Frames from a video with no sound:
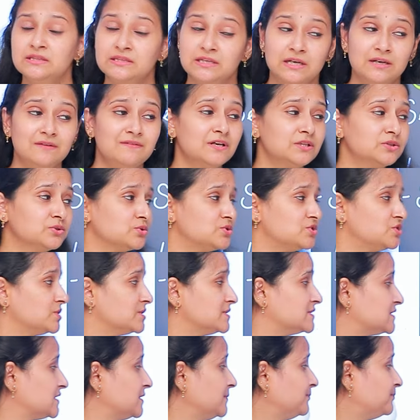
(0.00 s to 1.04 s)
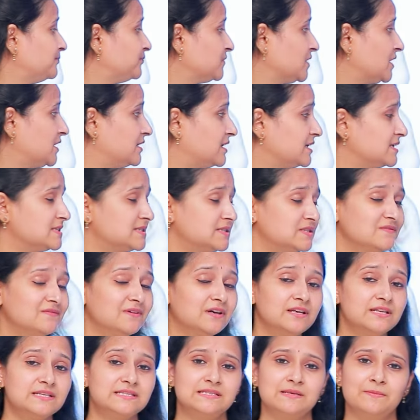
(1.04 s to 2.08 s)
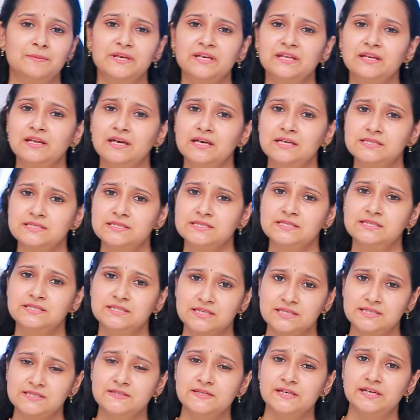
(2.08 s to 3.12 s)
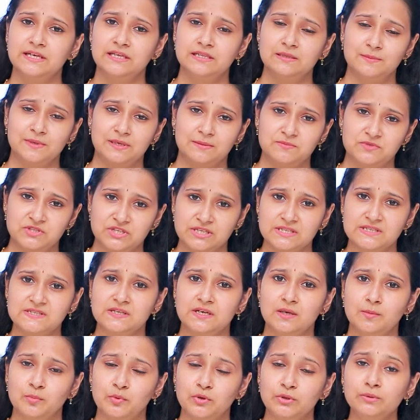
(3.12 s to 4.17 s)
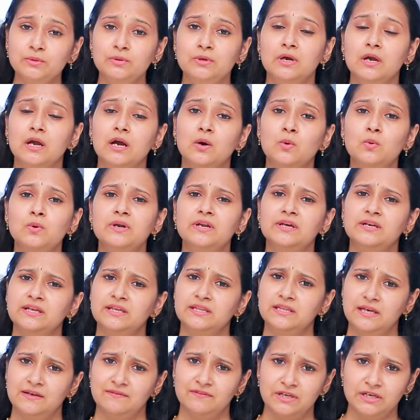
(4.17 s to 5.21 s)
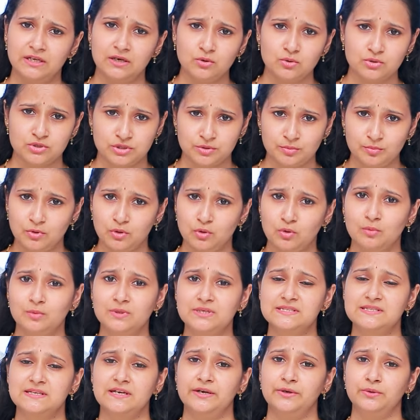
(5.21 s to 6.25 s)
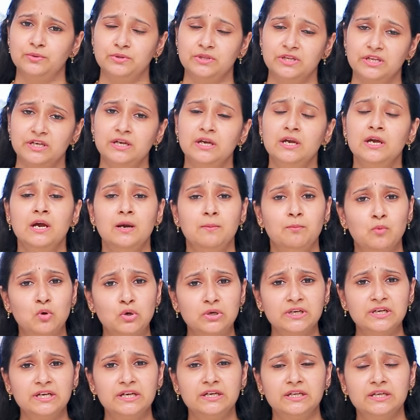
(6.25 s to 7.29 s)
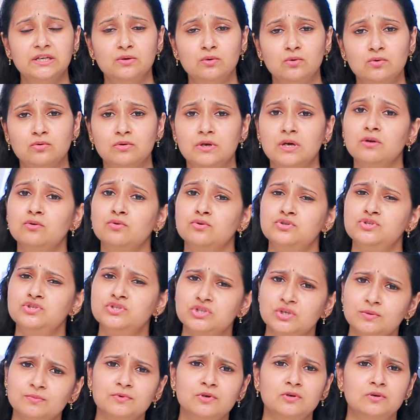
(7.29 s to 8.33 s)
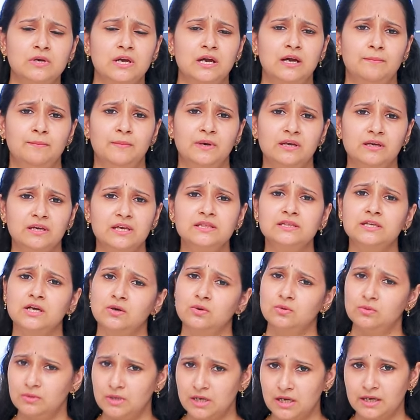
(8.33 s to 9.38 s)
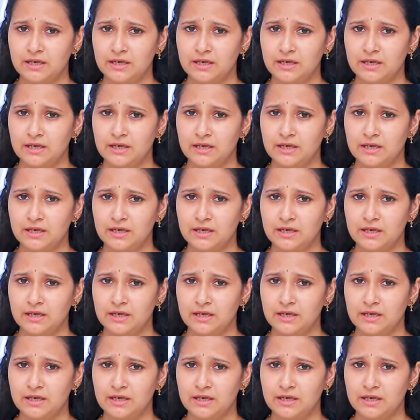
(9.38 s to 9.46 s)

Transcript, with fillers: తర్వాత వచ్చేసి నెక్స్ట్ వాళ్ళ సెవెన్ అనాలిసిస్ టెస్ట్ అనేది మనం చేసినప్పుడు కౌంట్ అనేది ఏమైనా కొంచెం లోవర్ సైడ్ ఉంది మొటిలిటీలో కూడా కొంచెం మనకి తక్కువగా